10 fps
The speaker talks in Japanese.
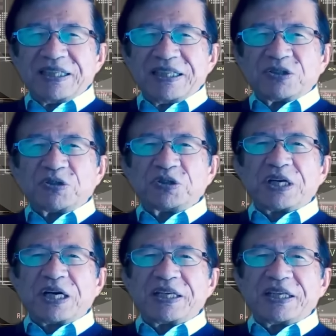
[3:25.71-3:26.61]
そういう
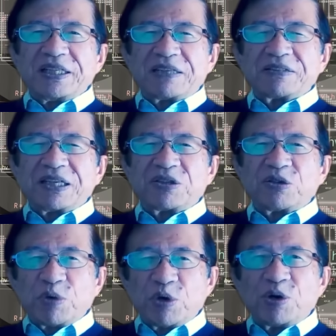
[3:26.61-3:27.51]
関係にあるけれど
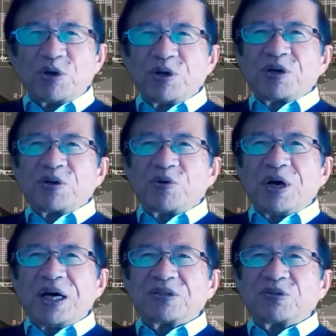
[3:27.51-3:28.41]
も、ご
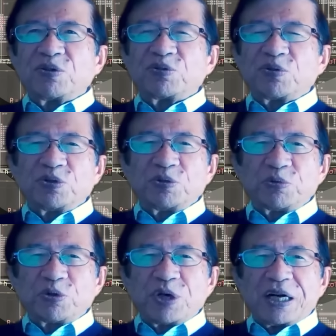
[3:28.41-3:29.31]
飯と糖尿
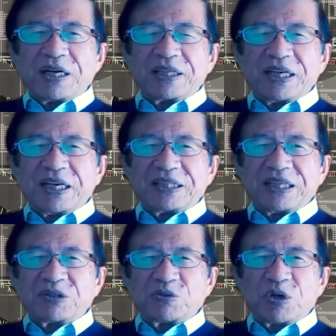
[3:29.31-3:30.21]
病が関係があった
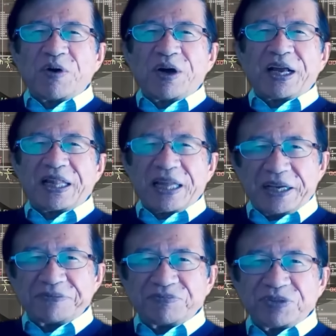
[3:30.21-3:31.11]
かどうかわからない。